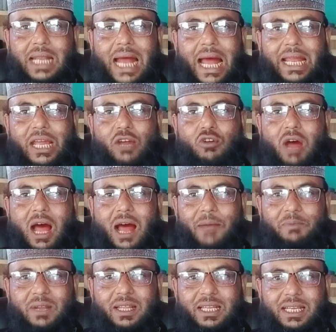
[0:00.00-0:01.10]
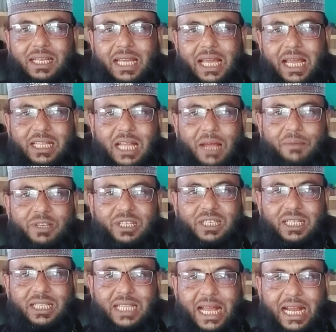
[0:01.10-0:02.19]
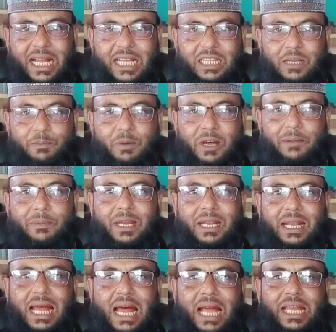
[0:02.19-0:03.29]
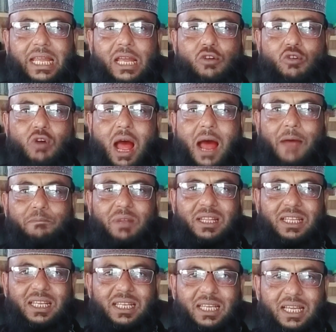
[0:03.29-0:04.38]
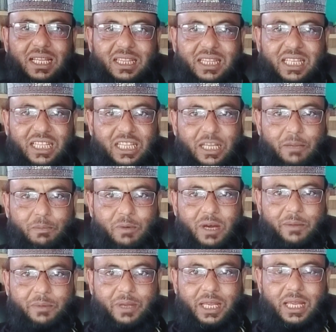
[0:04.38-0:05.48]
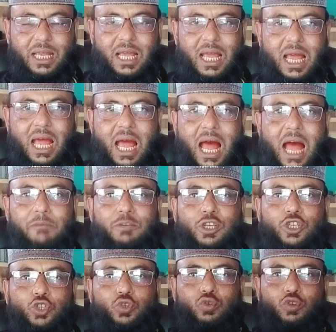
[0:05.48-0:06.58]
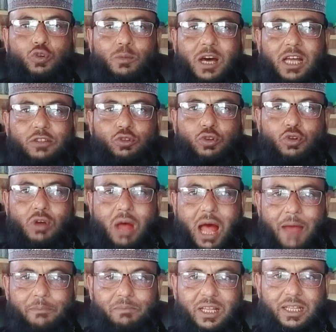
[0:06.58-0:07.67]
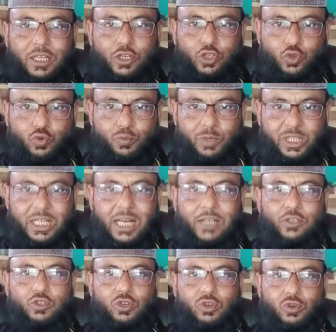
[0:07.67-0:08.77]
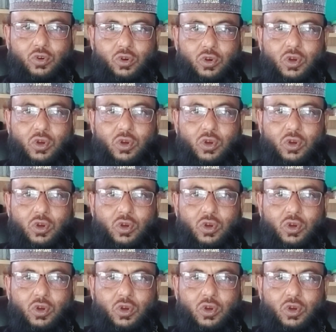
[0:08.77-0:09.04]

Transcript: না কেউ আপনাদেরকে এই তাবিজটি দেখাতে পারবে না কেউ আপনাদেরকে দিতে পারবে আমি শুধুমাত্র আপনাদের সুবিধার জন্য